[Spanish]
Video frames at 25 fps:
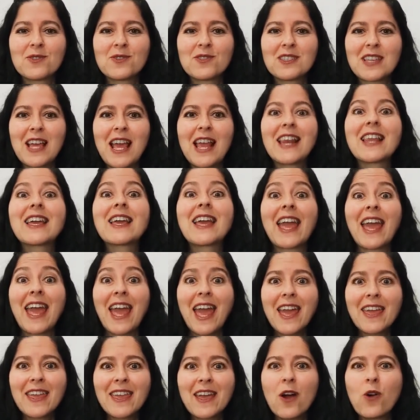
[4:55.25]
o sea, el
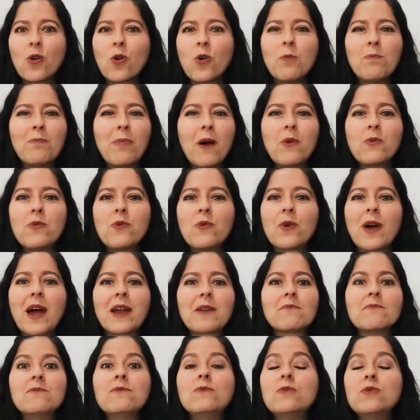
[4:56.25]
que ella ocupa un
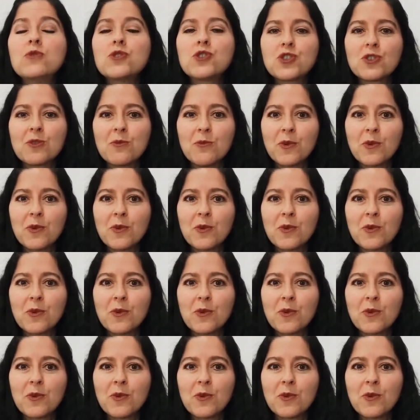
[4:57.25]
lugar mucho,